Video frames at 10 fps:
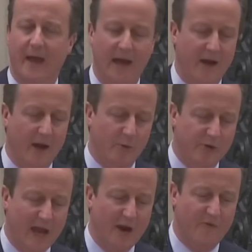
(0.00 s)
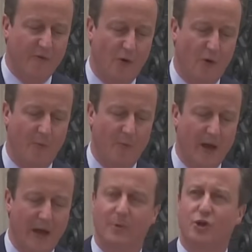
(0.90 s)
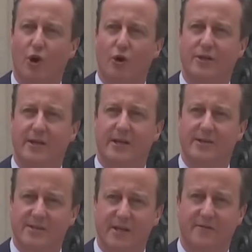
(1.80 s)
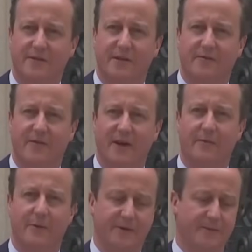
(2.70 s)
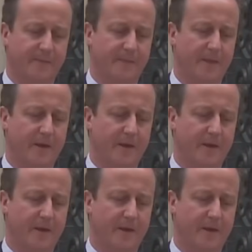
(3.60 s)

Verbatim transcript: Cam, David Cameron trở về uh, um,